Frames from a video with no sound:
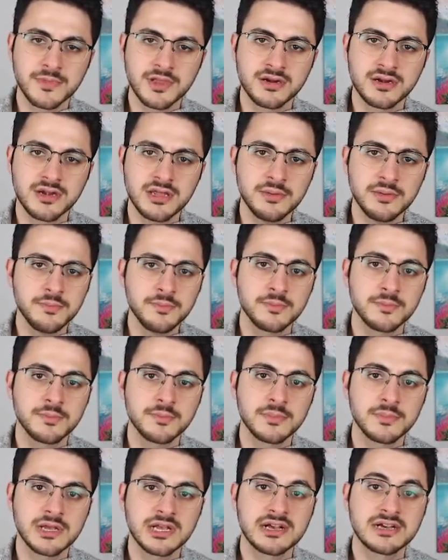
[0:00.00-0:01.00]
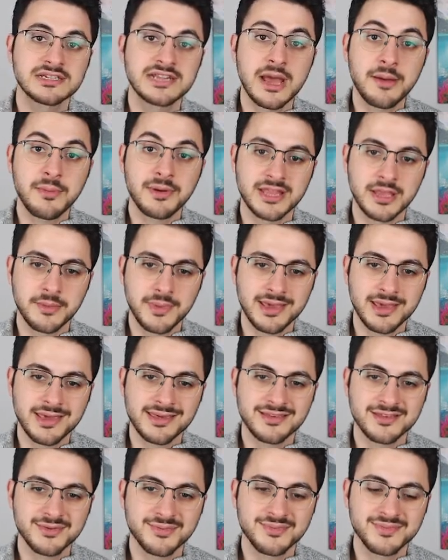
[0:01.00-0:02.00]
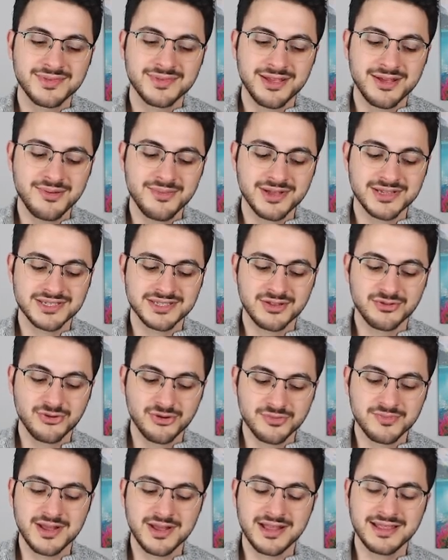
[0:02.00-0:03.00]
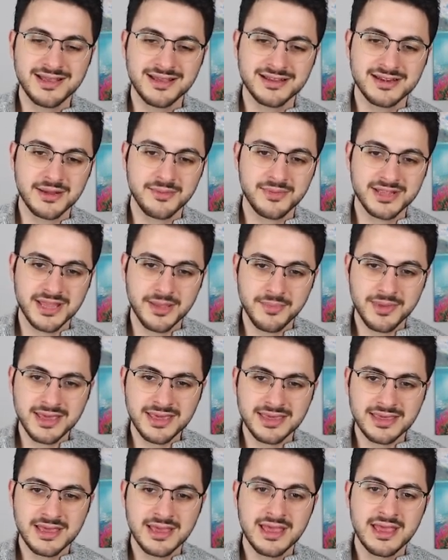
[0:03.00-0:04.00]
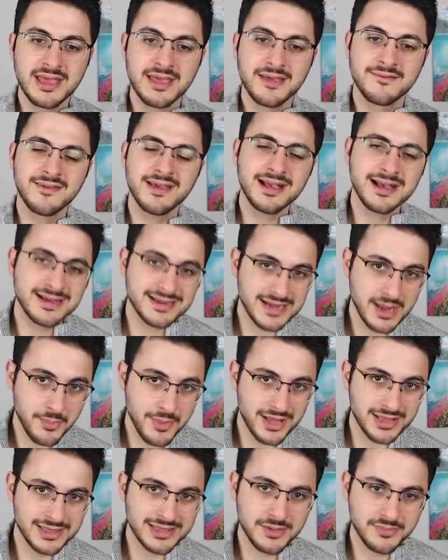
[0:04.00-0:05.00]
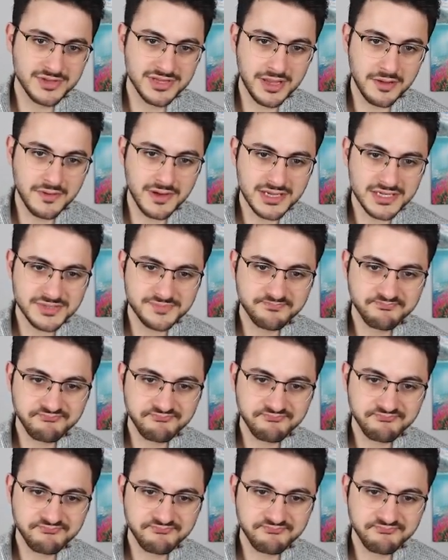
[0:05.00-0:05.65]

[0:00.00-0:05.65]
Cream krema demek. Tamam aslında normalde krema demek. Ve krem anlamı da var.